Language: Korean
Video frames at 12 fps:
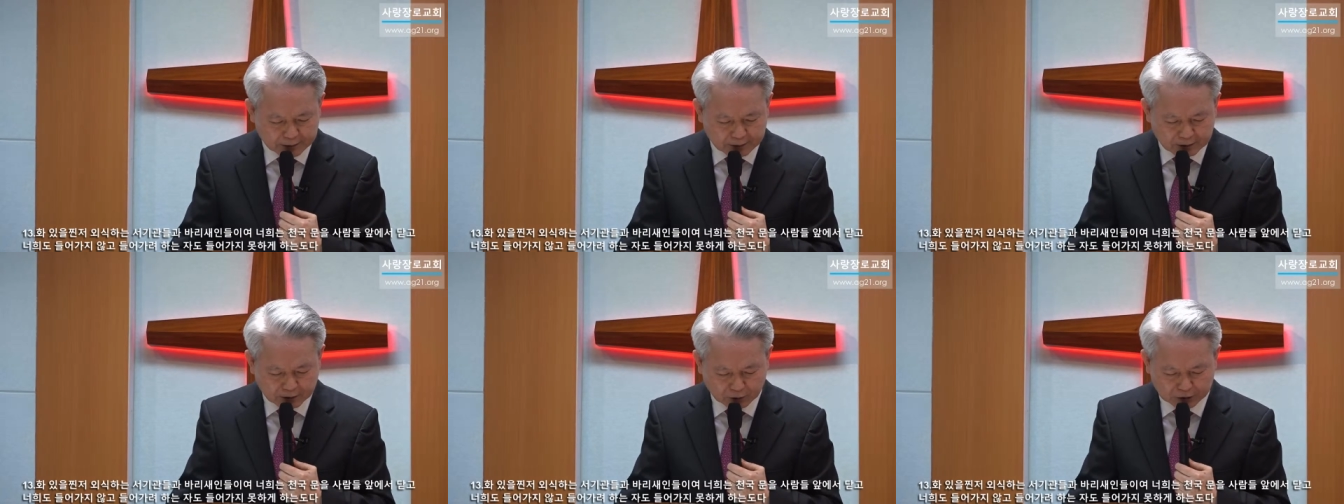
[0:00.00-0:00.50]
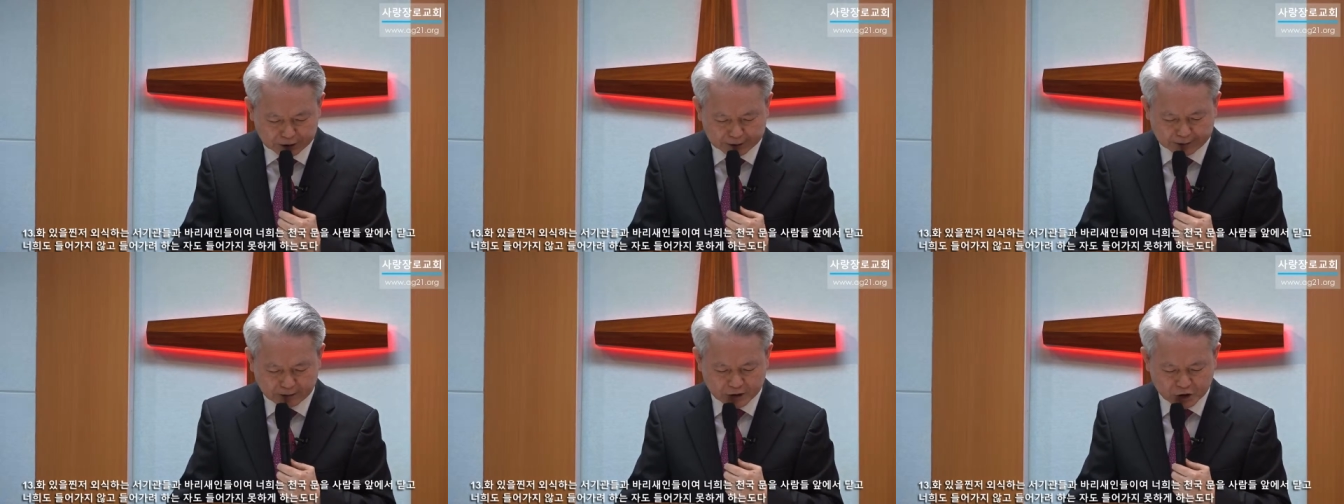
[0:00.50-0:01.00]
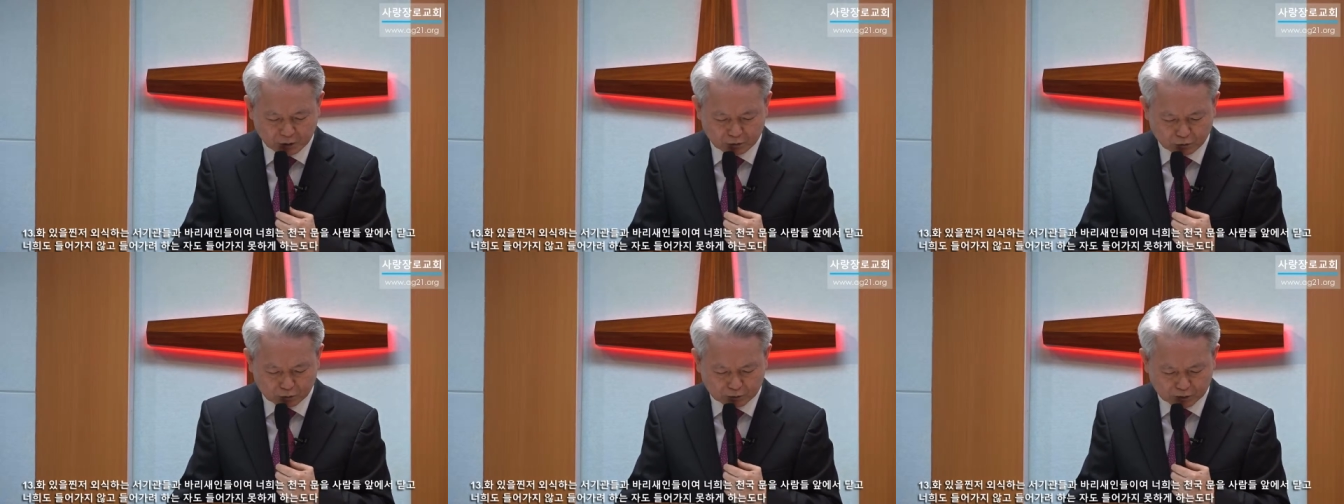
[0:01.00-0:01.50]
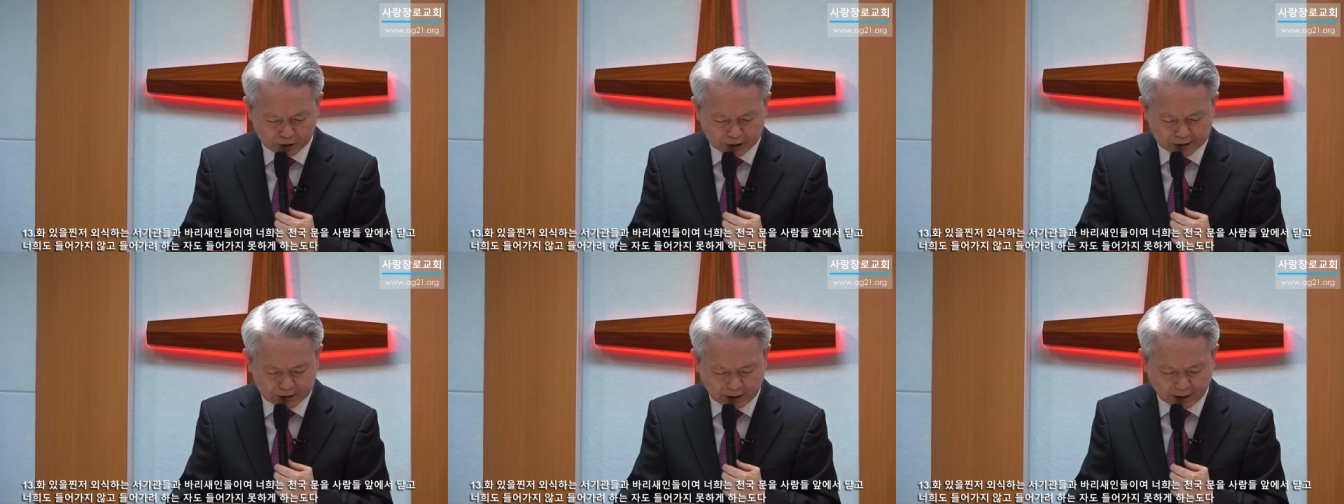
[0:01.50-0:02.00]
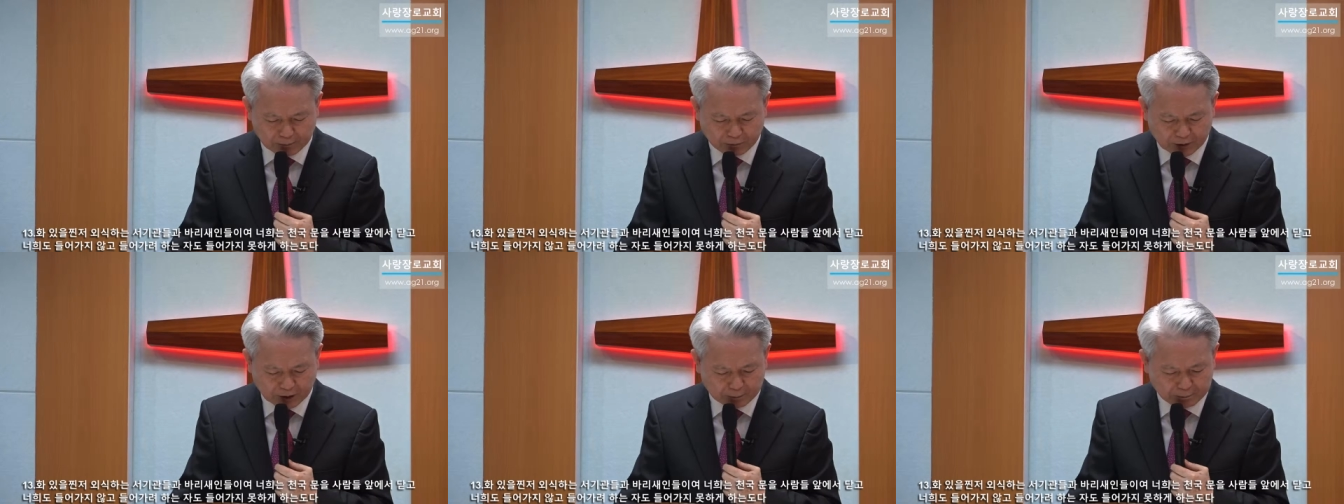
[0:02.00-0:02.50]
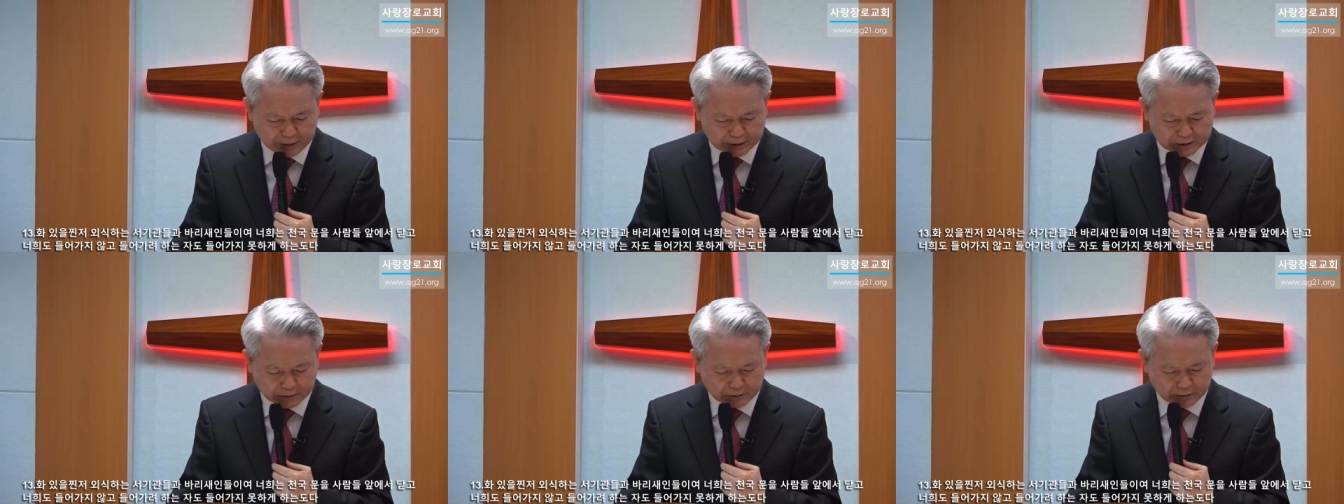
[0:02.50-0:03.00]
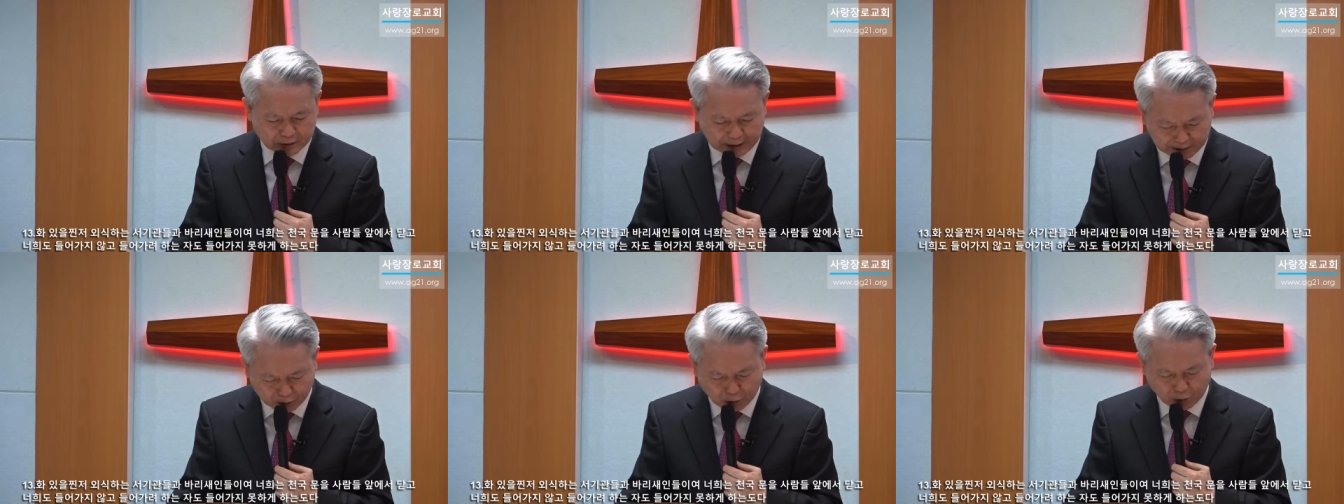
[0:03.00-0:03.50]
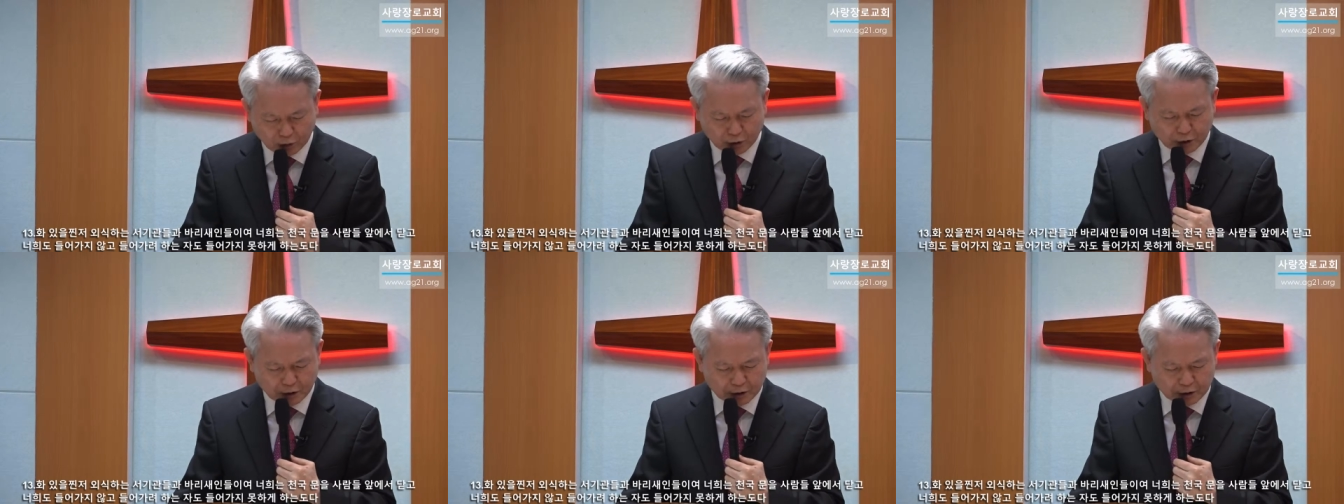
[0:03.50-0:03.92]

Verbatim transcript: 너희는 천국문을 사람들 앞에서 닫고